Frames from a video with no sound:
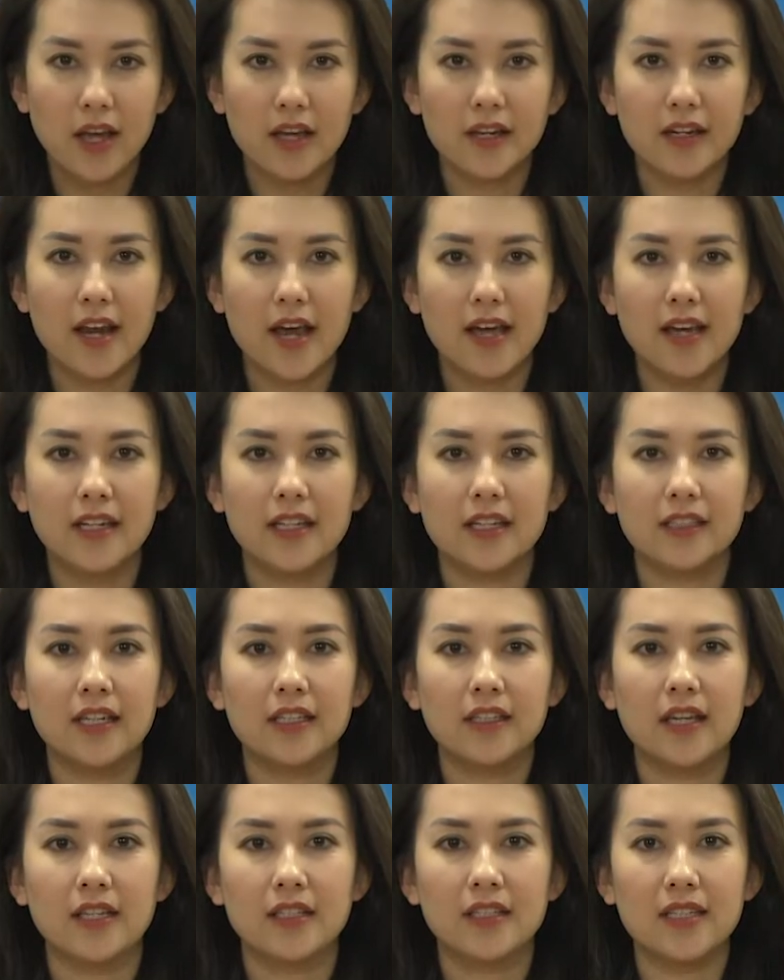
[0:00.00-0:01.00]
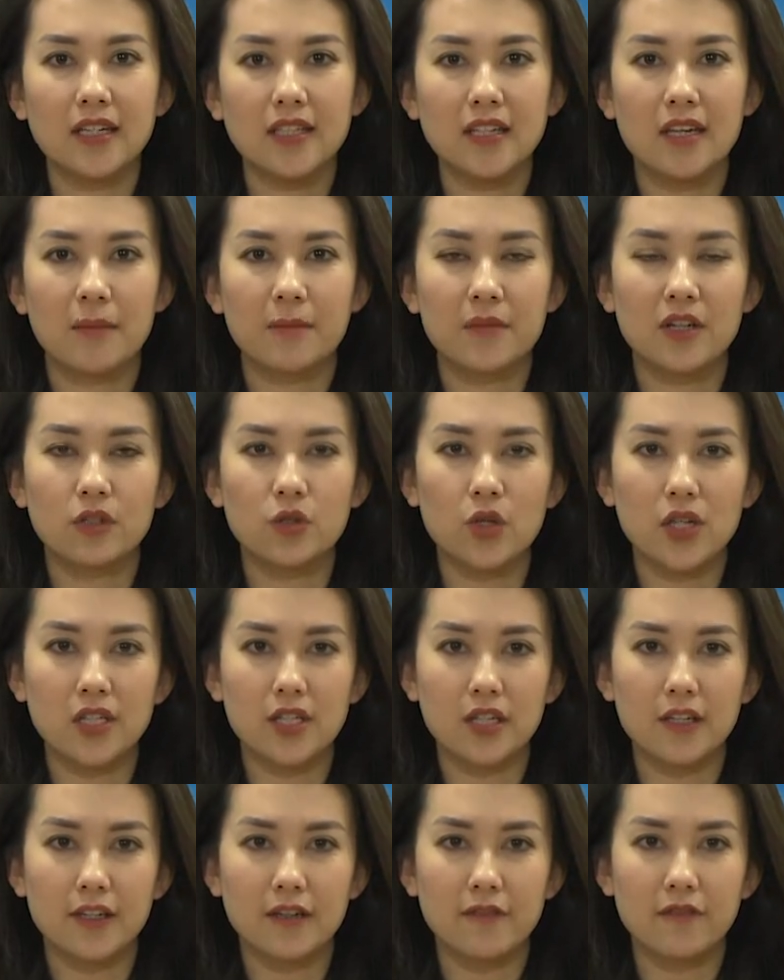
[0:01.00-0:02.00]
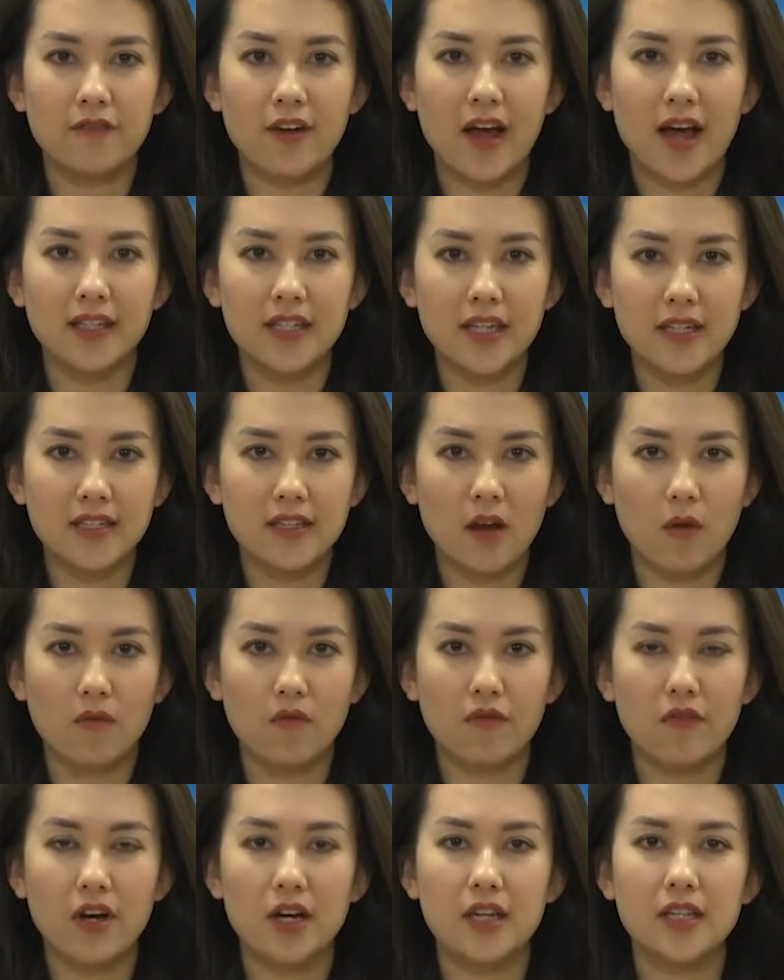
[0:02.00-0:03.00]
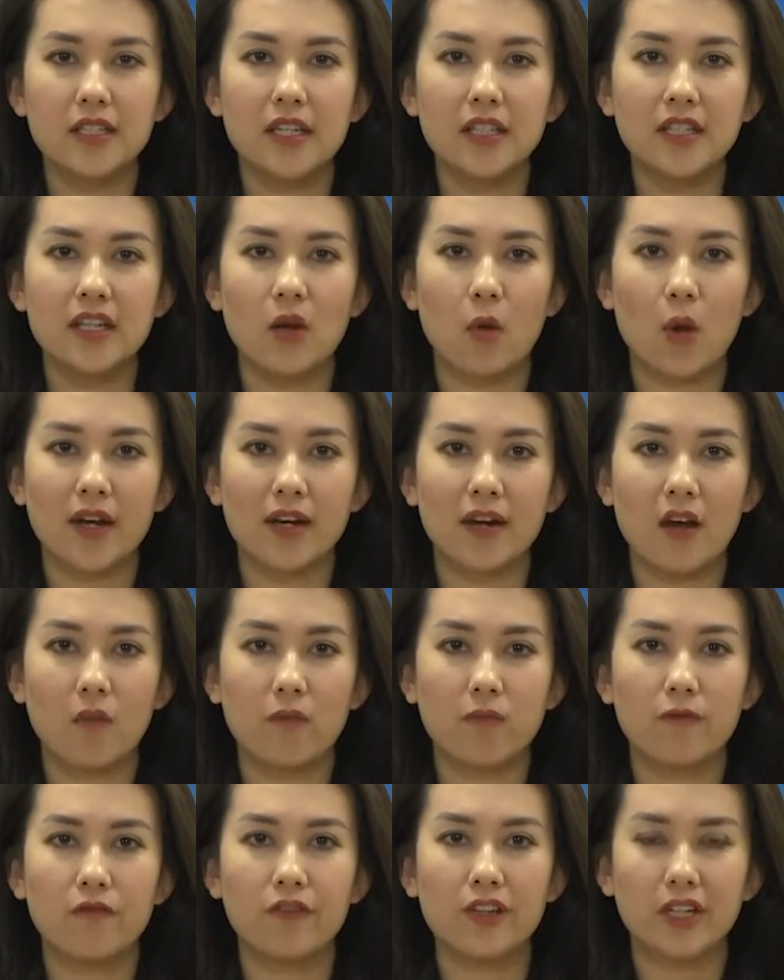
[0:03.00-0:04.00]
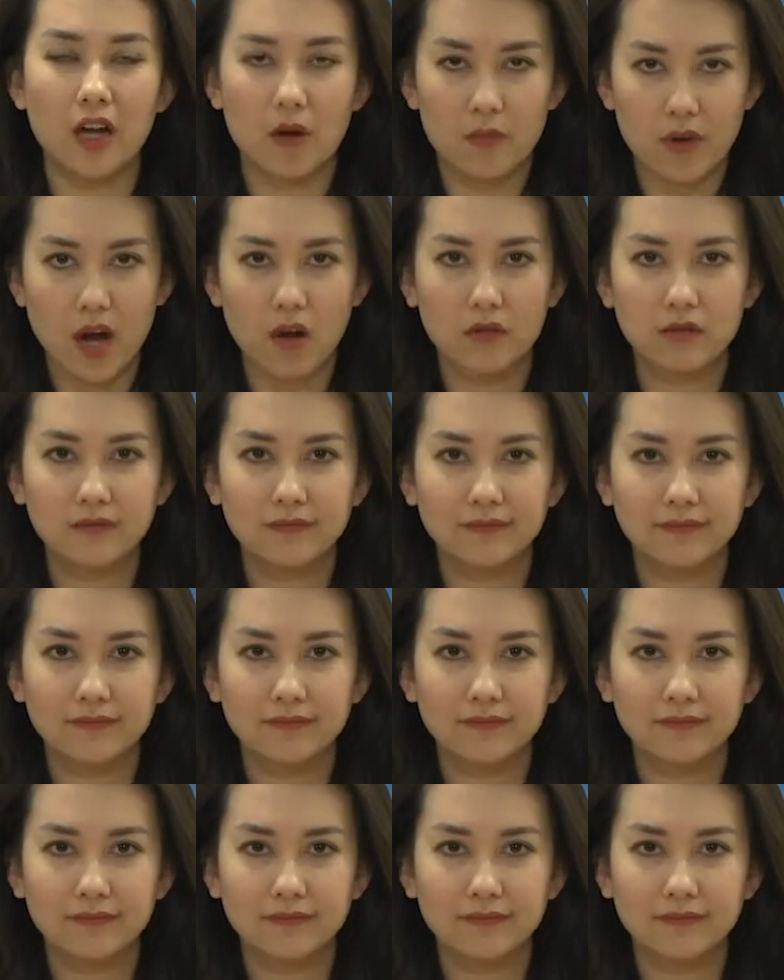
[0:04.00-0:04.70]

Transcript: Đây là tinh thần trách nhiệm được duy trì và nhân rộng với rất nhiều hoạt động vì cộng đồng.